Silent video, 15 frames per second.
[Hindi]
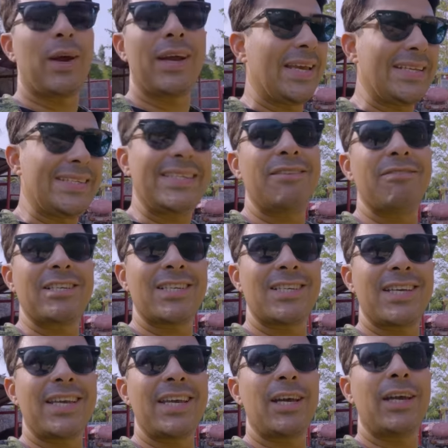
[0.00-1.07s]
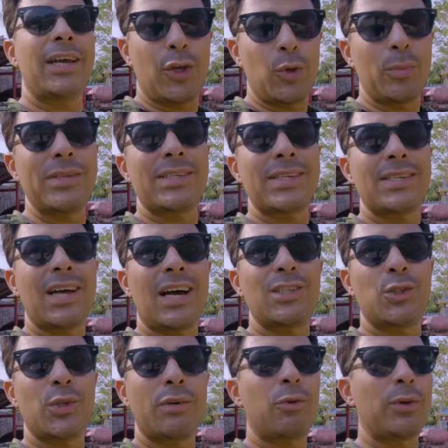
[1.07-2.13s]
हुआ है इसी वजह से ये ह्यूमंस के साथ
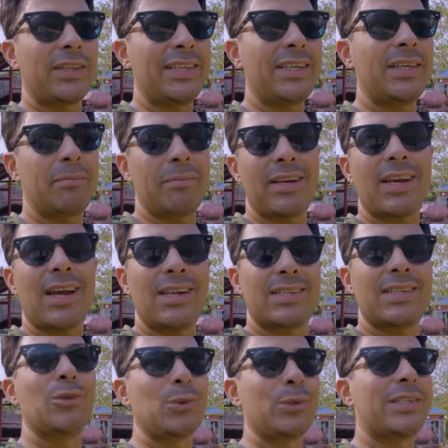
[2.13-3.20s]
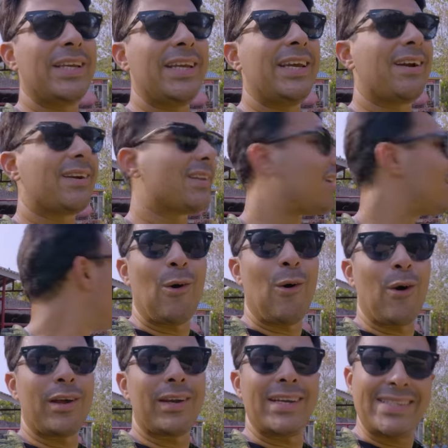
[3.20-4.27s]
जो है वो इतनी मेरे ख्याल से दोस्ती नहीं करता
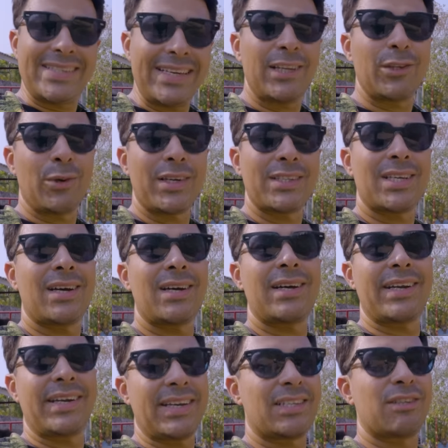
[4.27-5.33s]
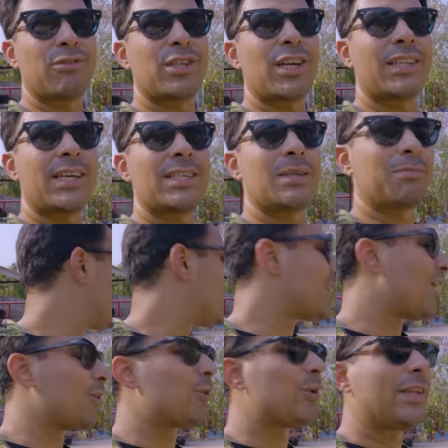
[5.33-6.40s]
और इसीलिए थोड़ा सा एग्रेसिव हो जाता है जब
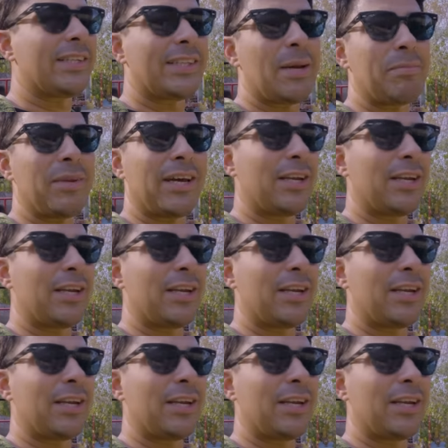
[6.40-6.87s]
इंसानों को देखता है अपने